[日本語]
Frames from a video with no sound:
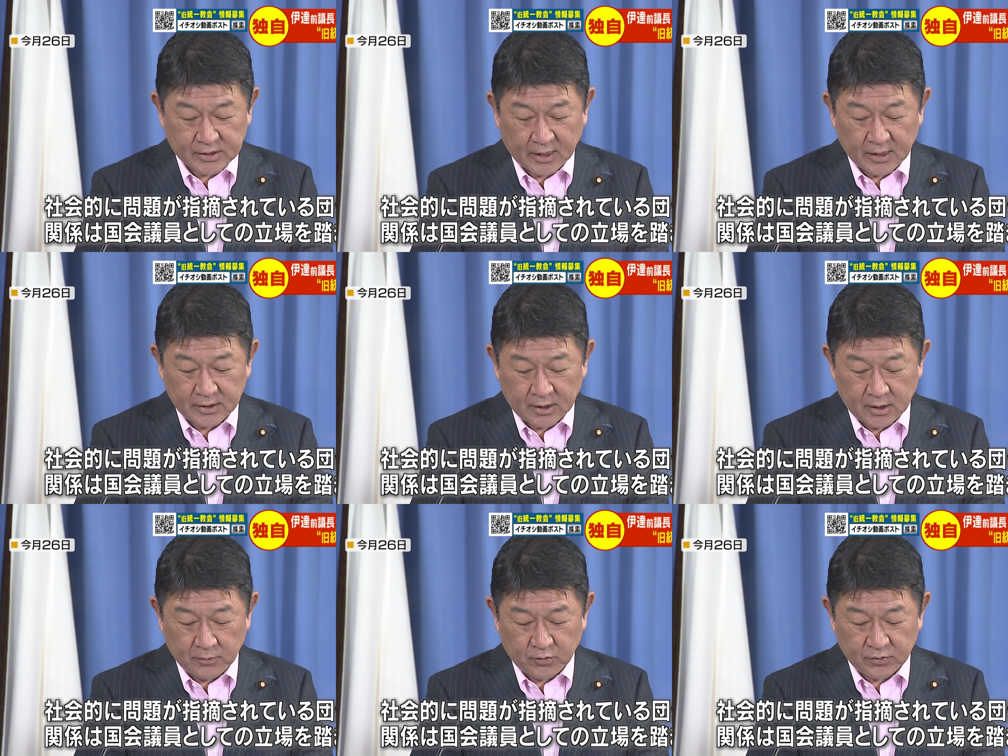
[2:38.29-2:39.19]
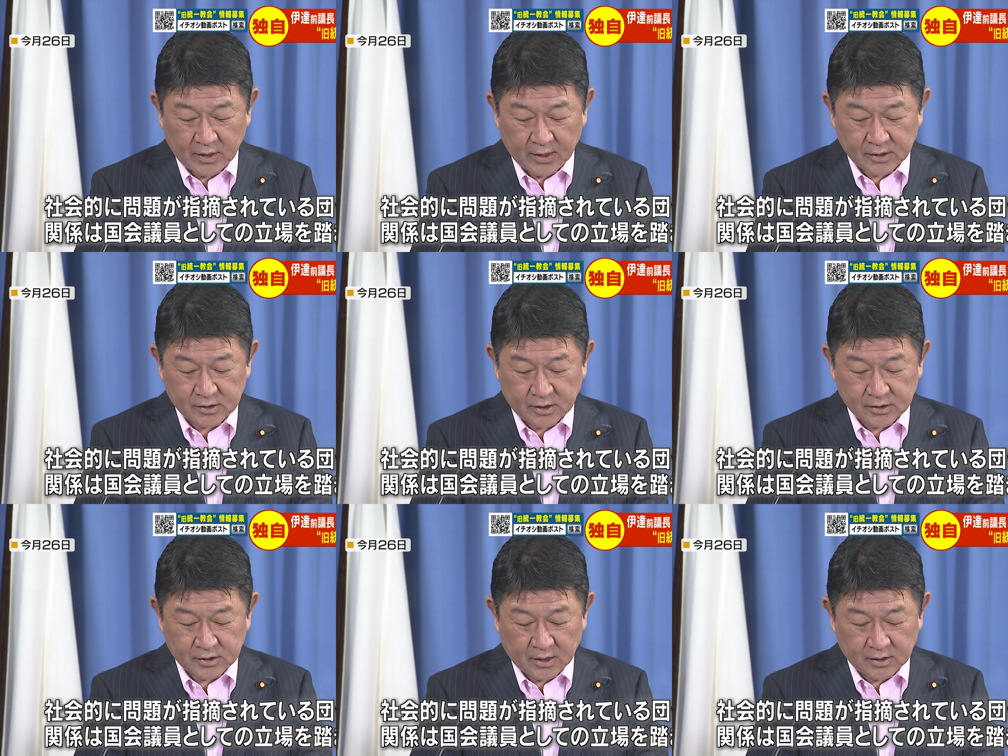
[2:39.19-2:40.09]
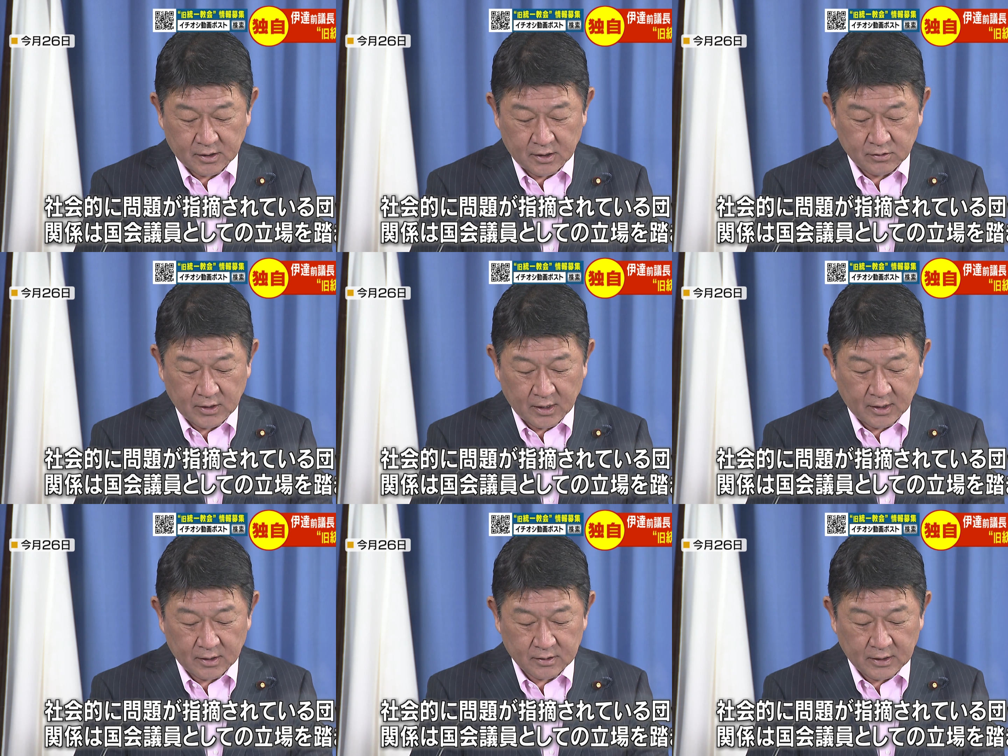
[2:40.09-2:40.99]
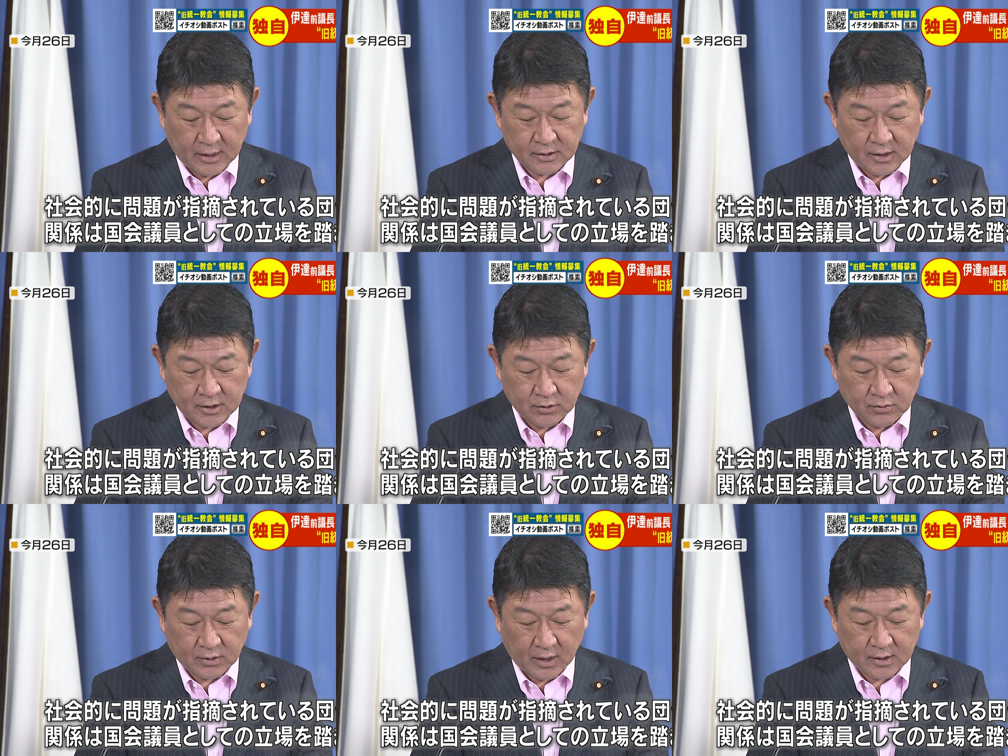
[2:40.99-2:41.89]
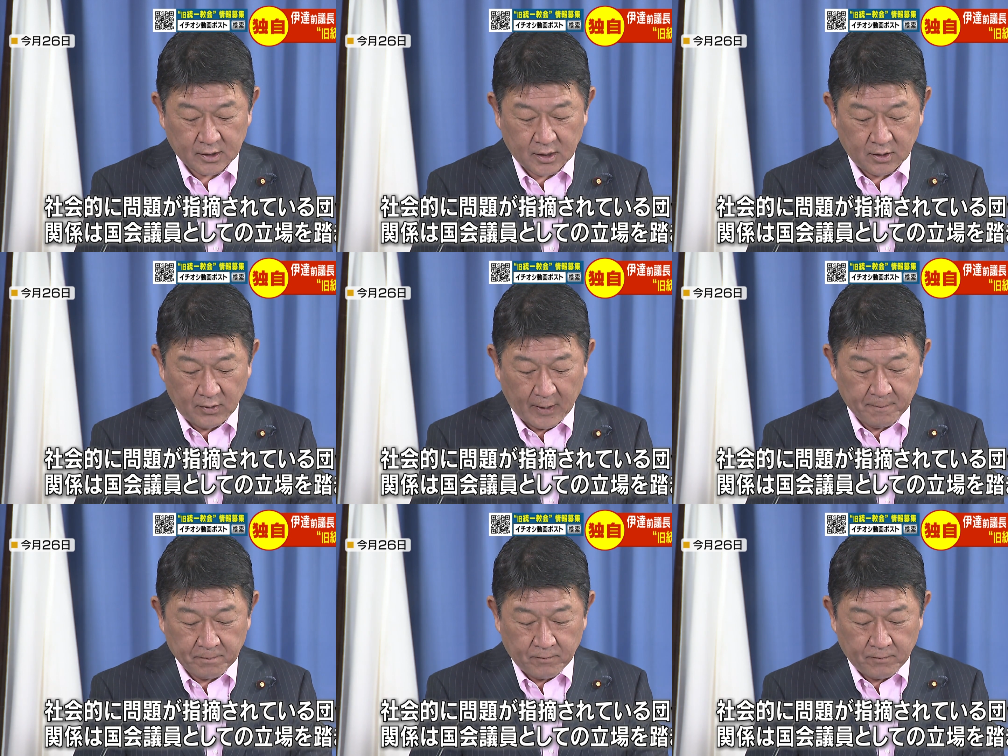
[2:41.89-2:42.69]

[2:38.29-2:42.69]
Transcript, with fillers: 社会的に問題が指摘されている団体との関係は、